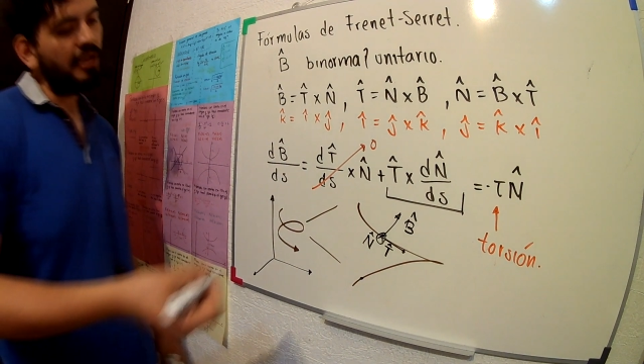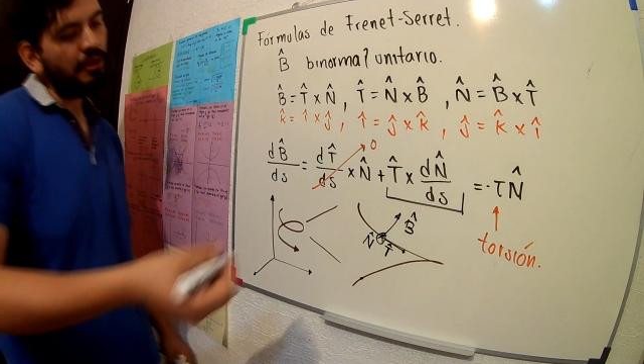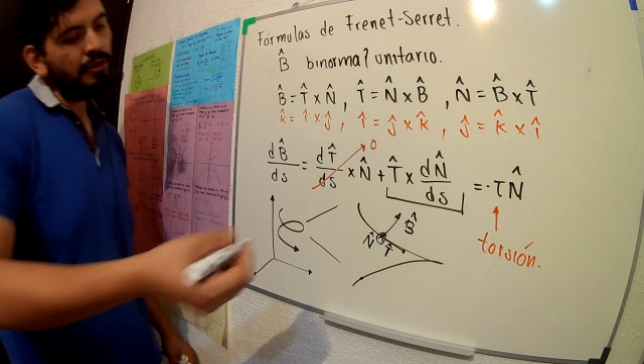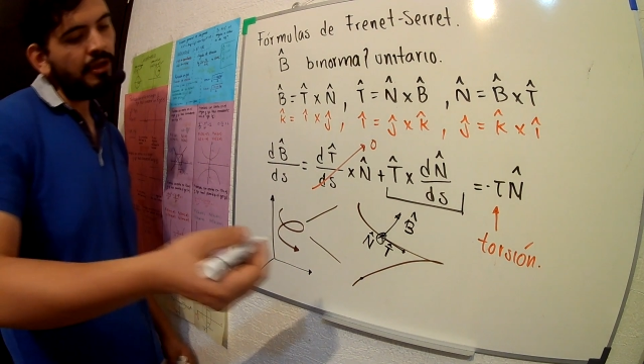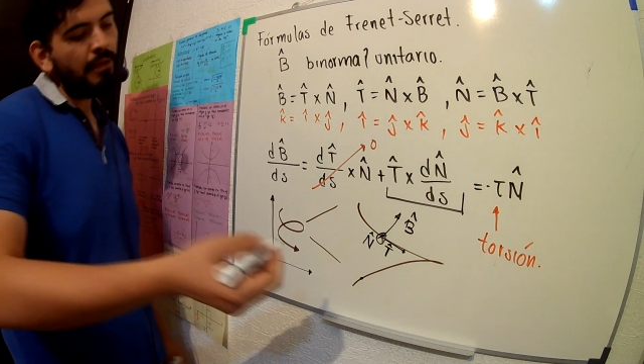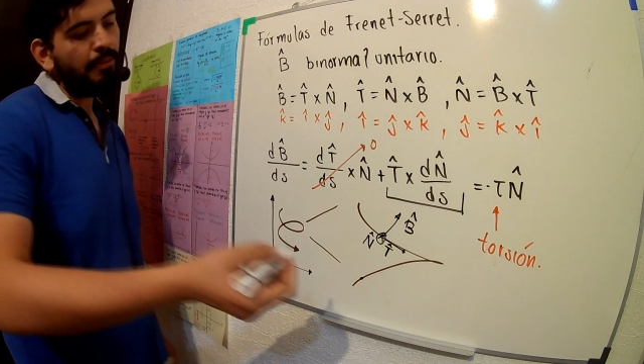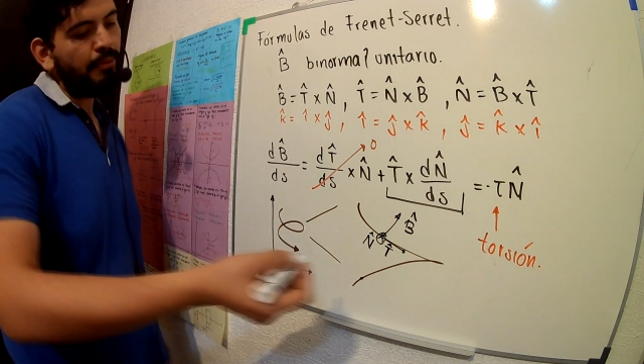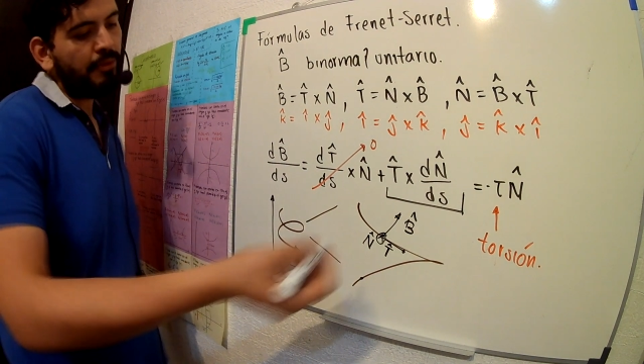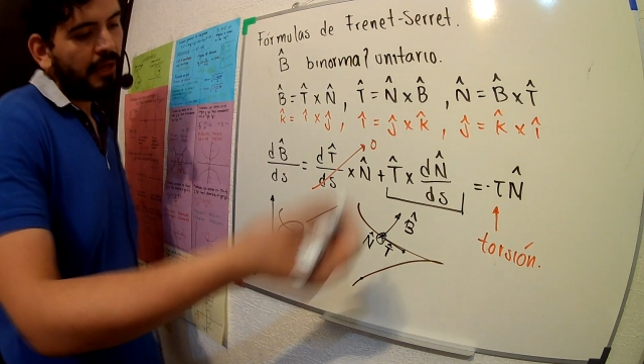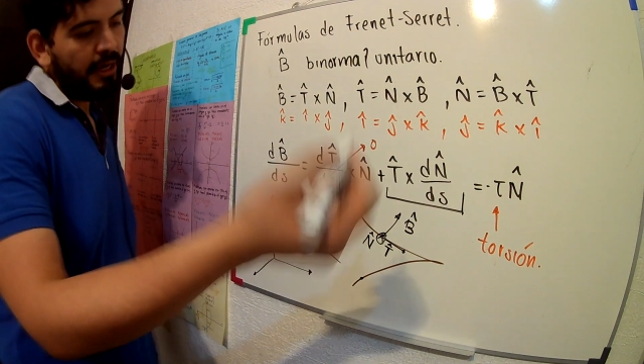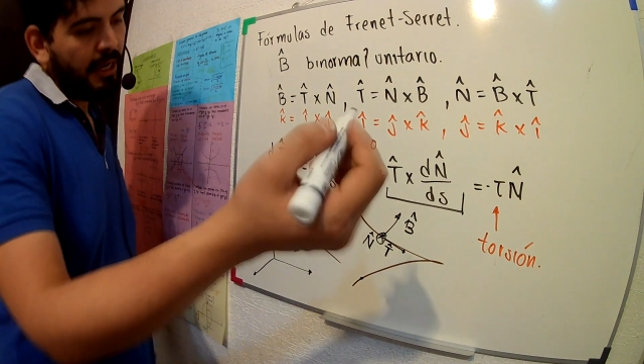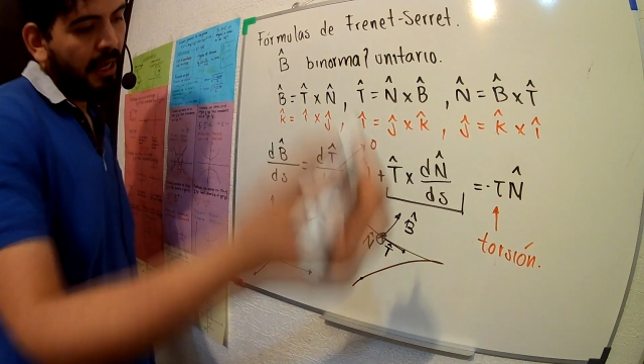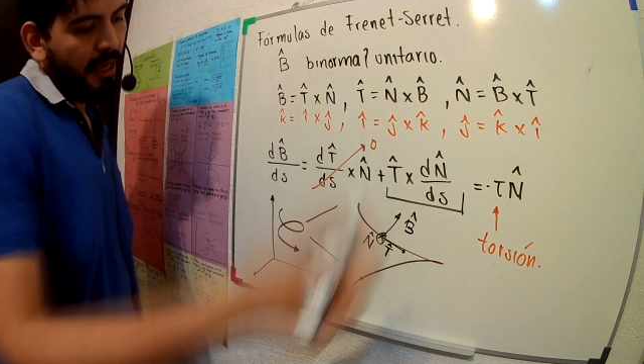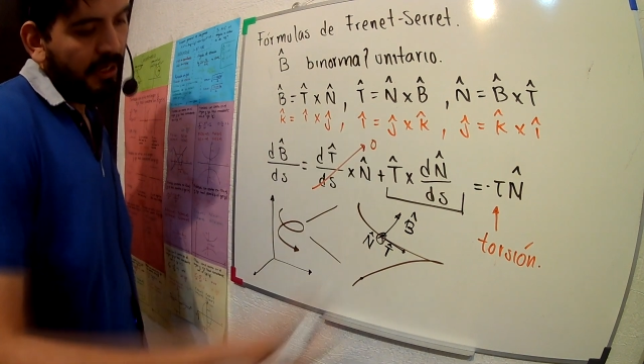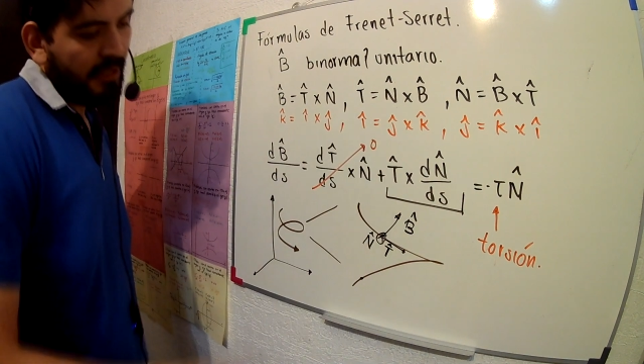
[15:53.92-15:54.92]
dónde apuntaría?
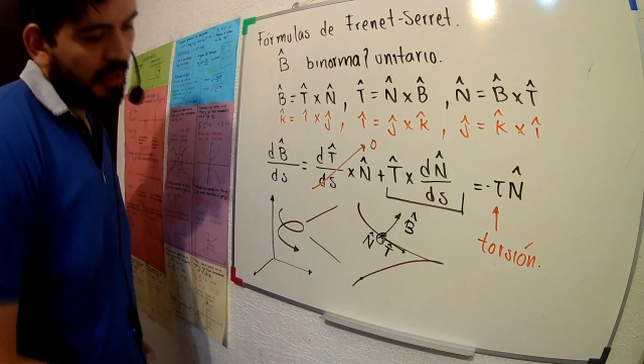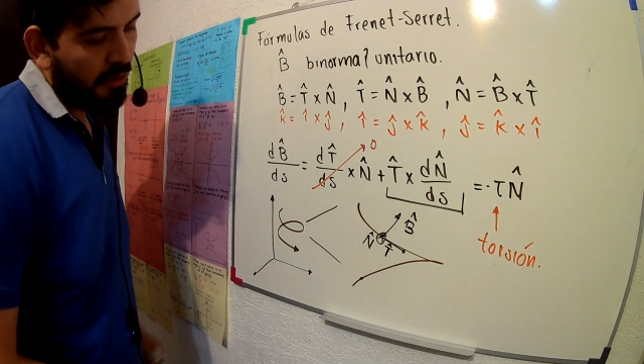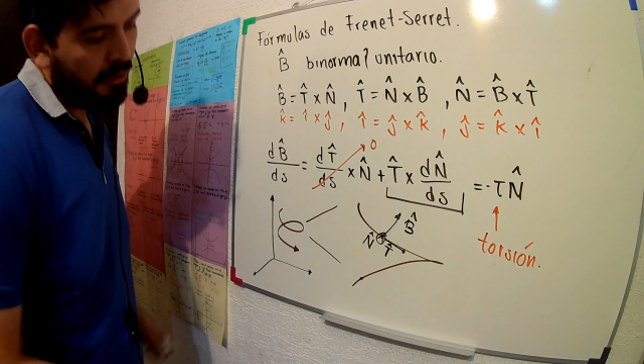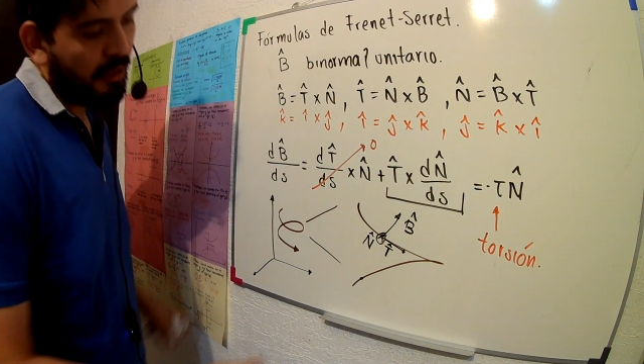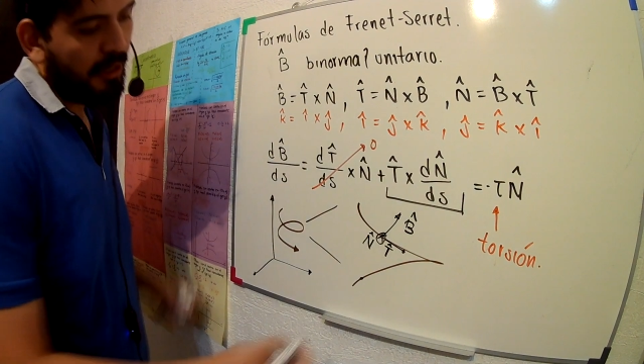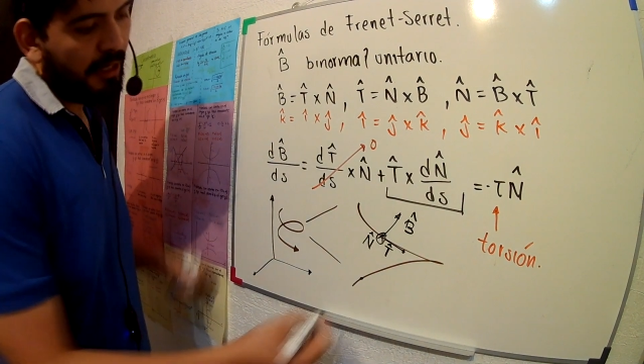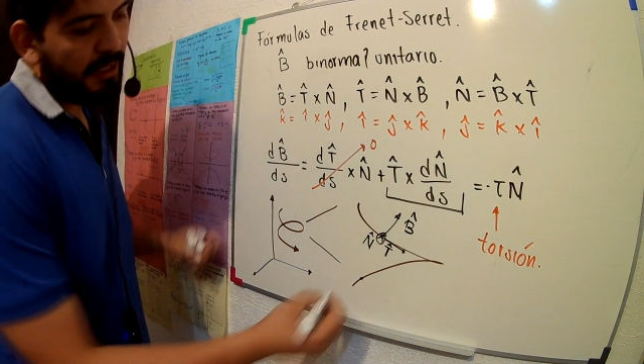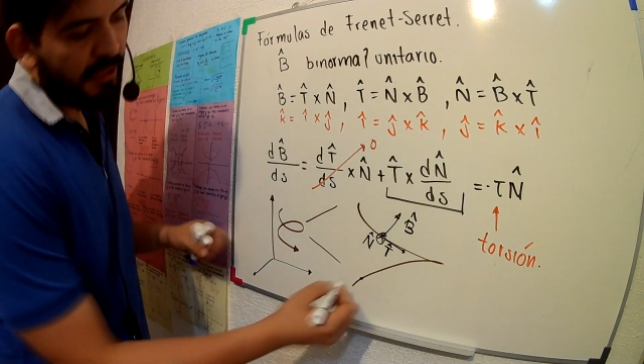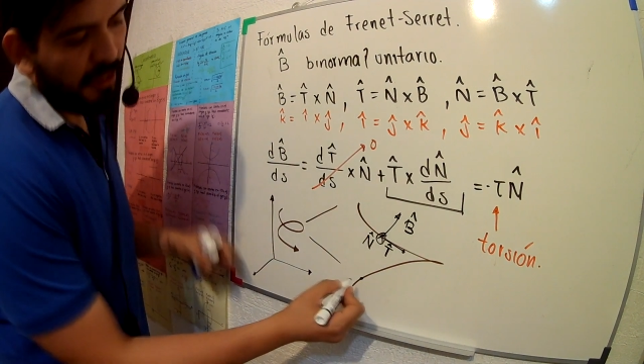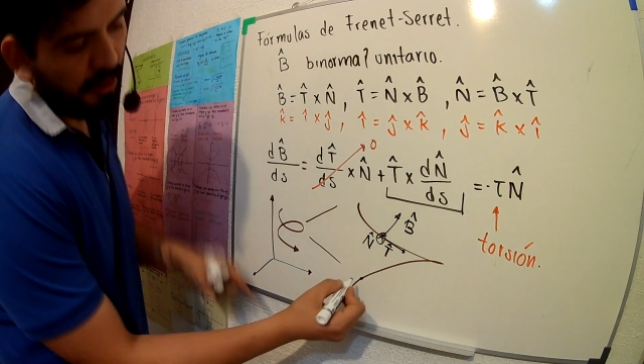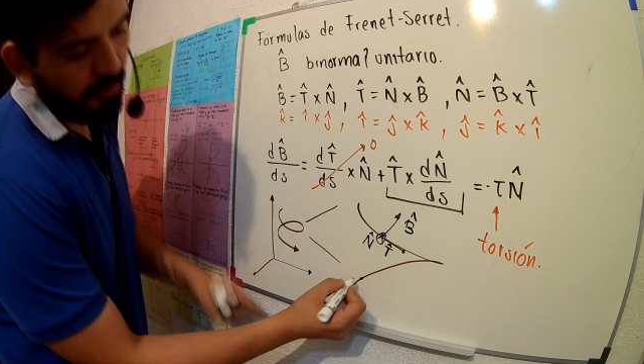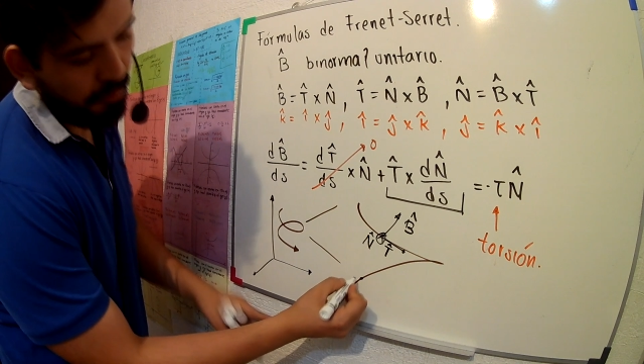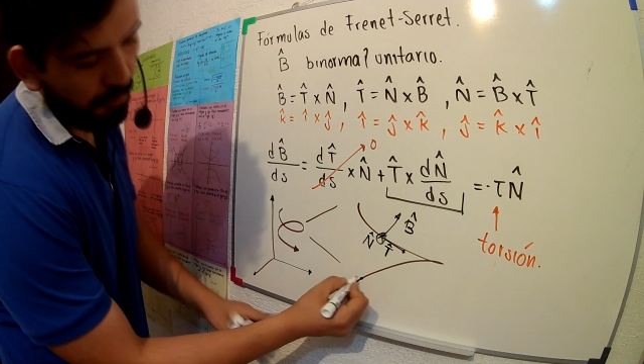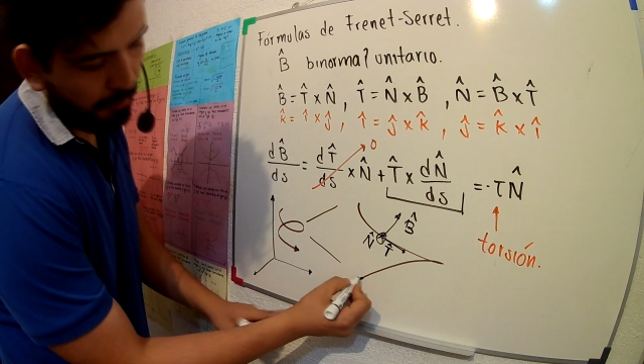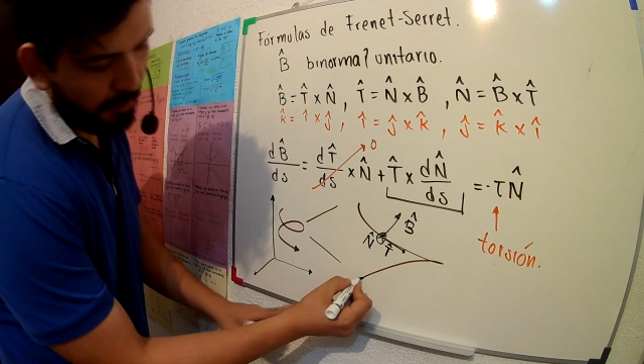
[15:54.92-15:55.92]
Hacia dónde crece la curva.